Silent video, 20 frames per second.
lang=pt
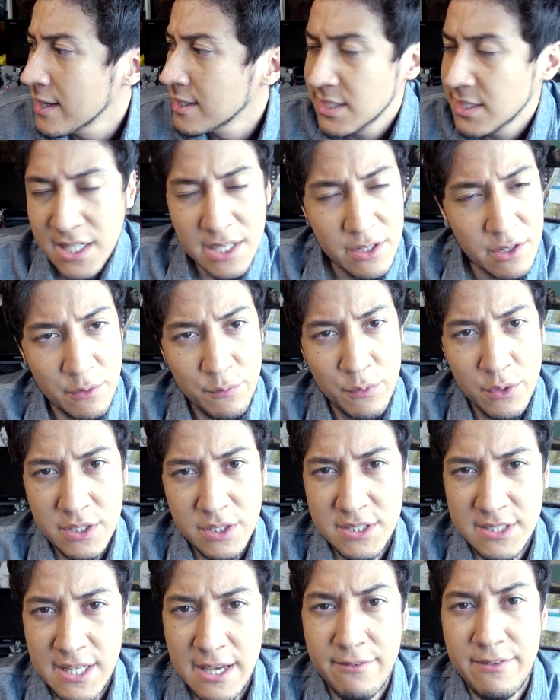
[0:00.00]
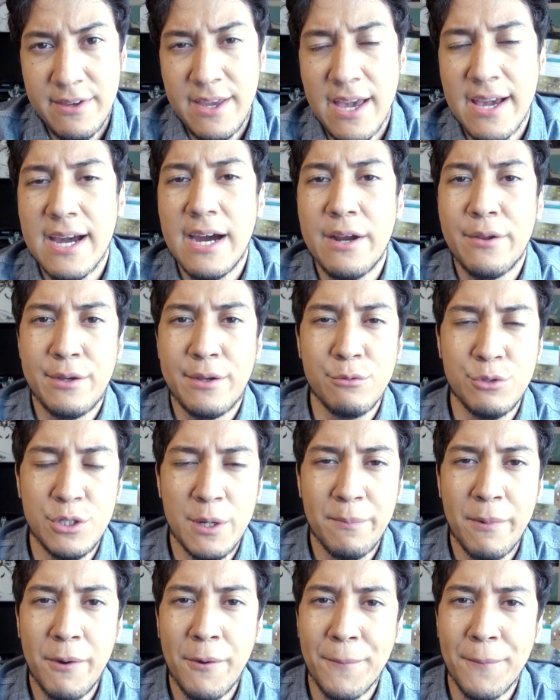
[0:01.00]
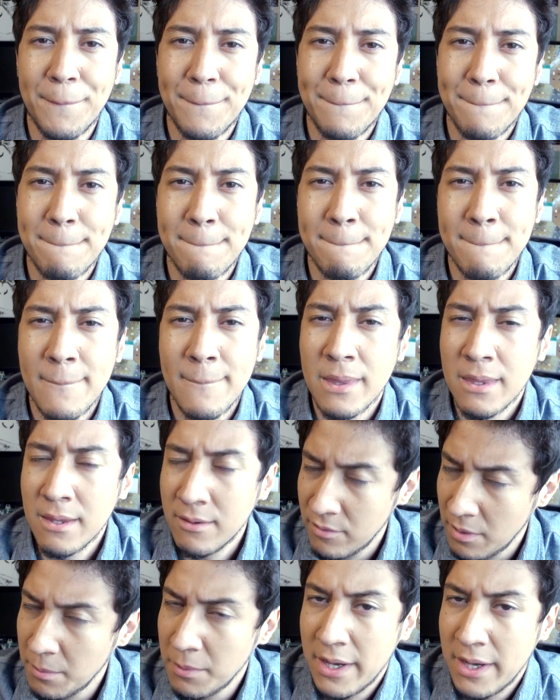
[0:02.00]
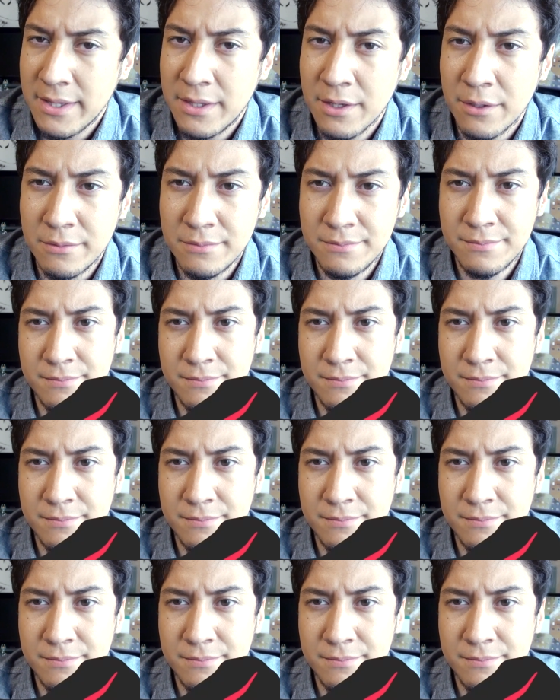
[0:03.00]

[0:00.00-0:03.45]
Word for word: Será que o iPhone 7 é caro aqui no Japão? Vamos lá então.